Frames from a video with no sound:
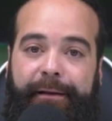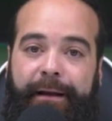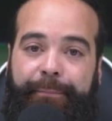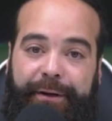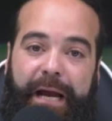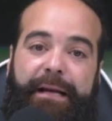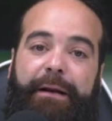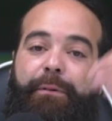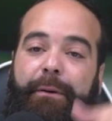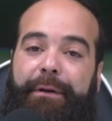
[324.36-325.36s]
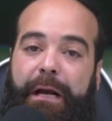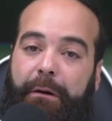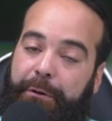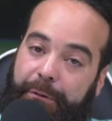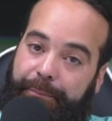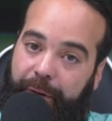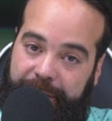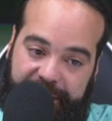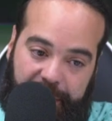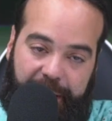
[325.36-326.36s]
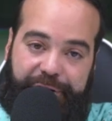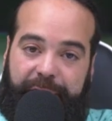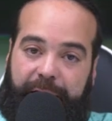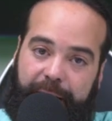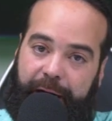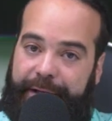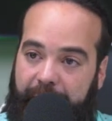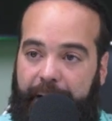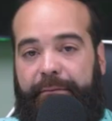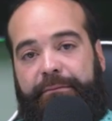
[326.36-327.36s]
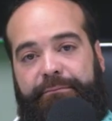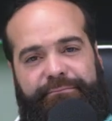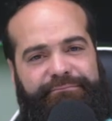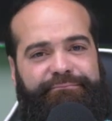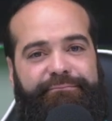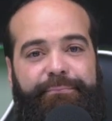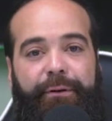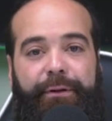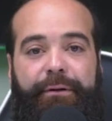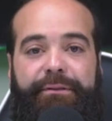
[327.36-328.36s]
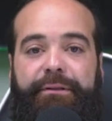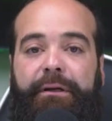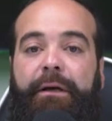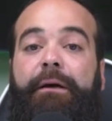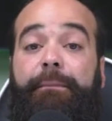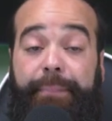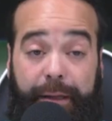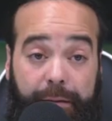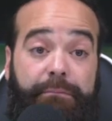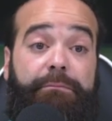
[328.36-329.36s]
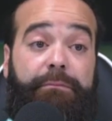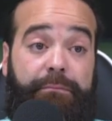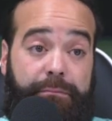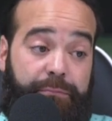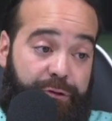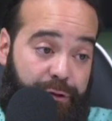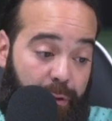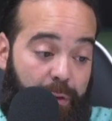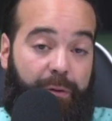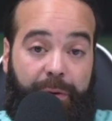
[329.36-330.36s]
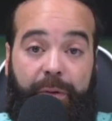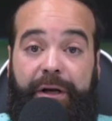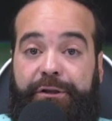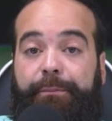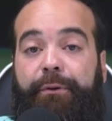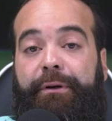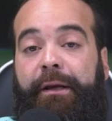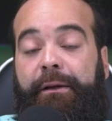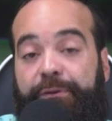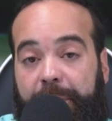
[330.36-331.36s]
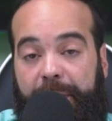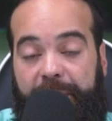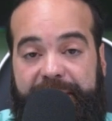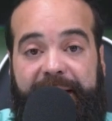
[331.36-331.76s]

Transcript: Después llegar aquí a República Dominicana el hombre, no importa, seguridad nacional es allá. Por Dios. Pero yo concuerdo con eso porque incluso lo decía